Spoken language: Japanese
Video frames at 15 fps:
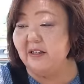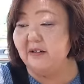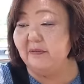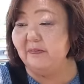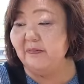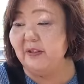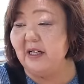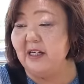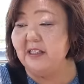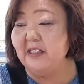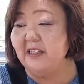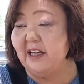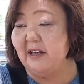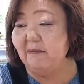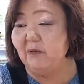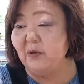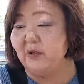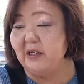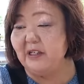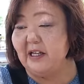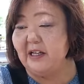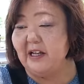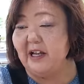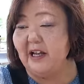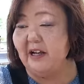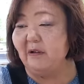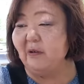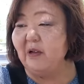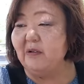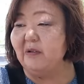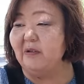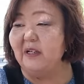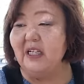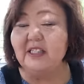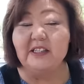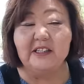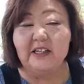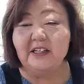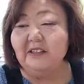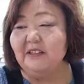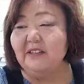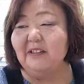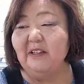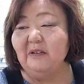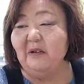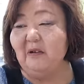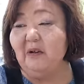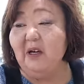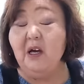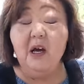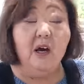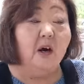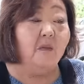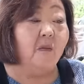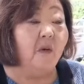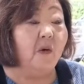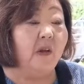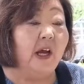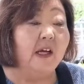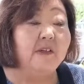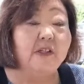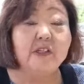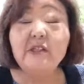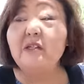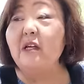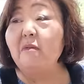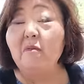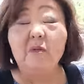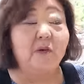昔ね持ってたね、こうやって増やしてたんですけど、もう何十年も